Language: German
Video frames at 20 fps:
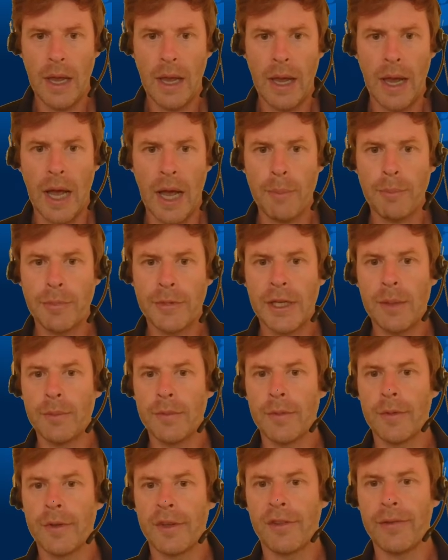Ab
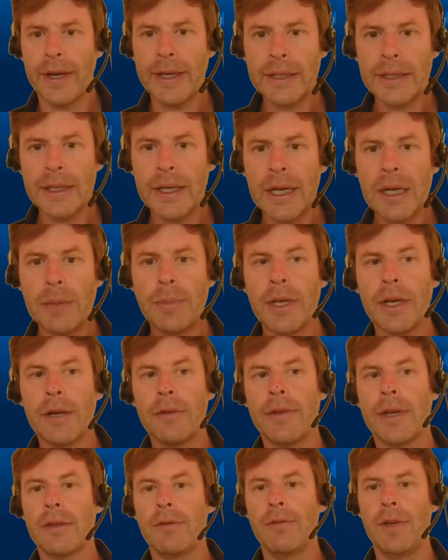dem zweiten
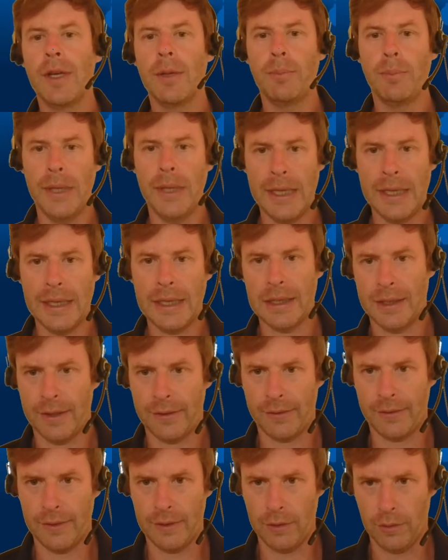Halbjahr werden wir
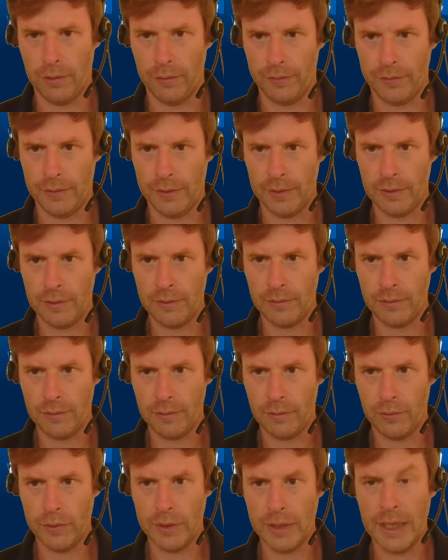B-Klassen eröffnen
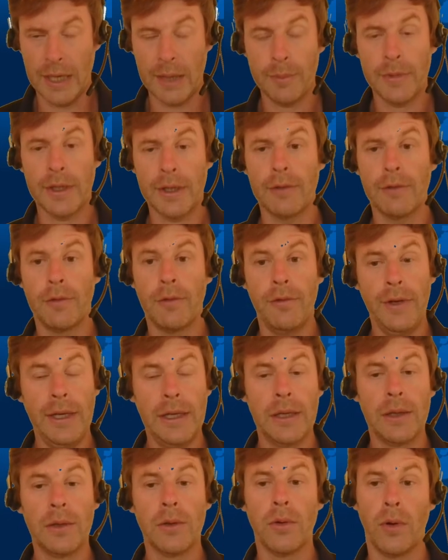und haben dann
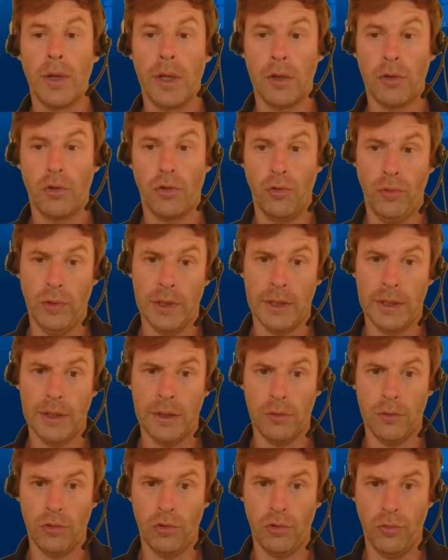viele neue
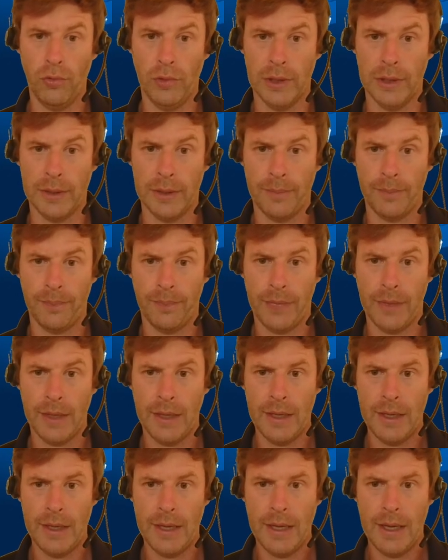Schülerinnen und Schüler.
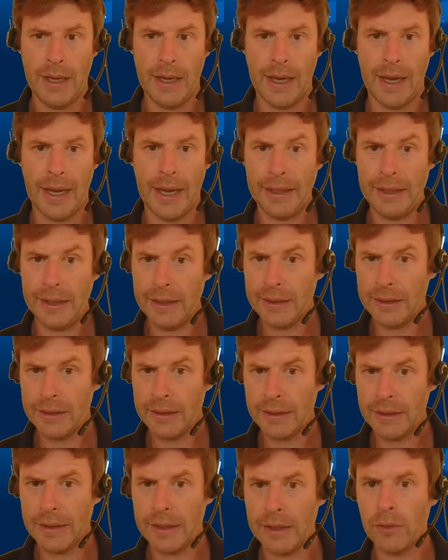
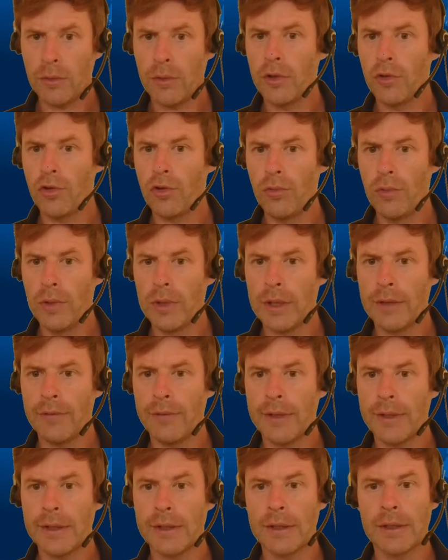Einige der neuen Schüler
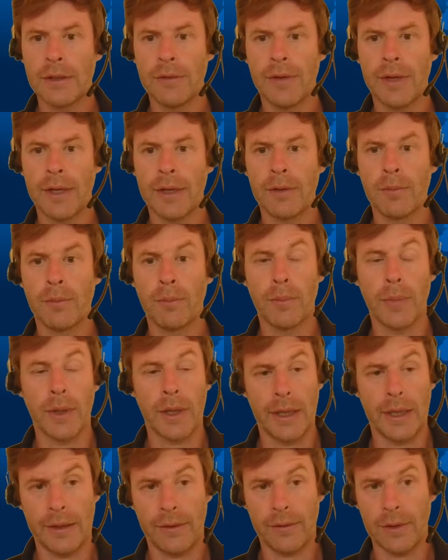wird, werden
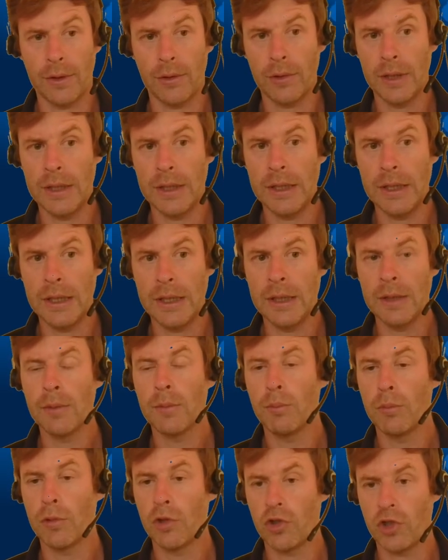bereits auch in die
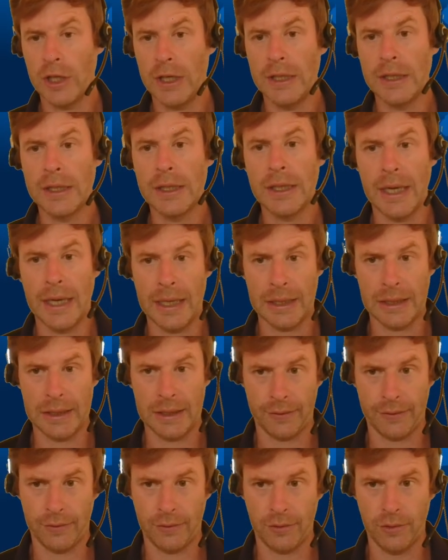bestehenden
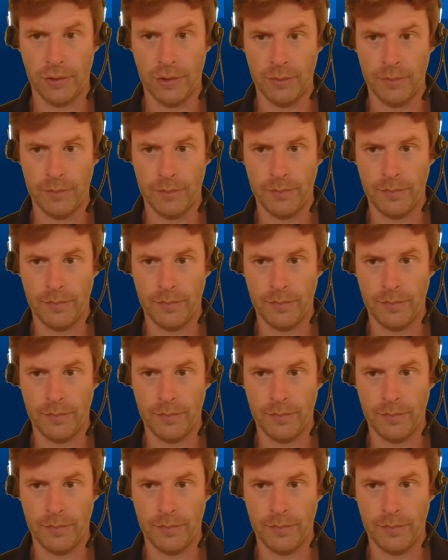A-Klassen kommen.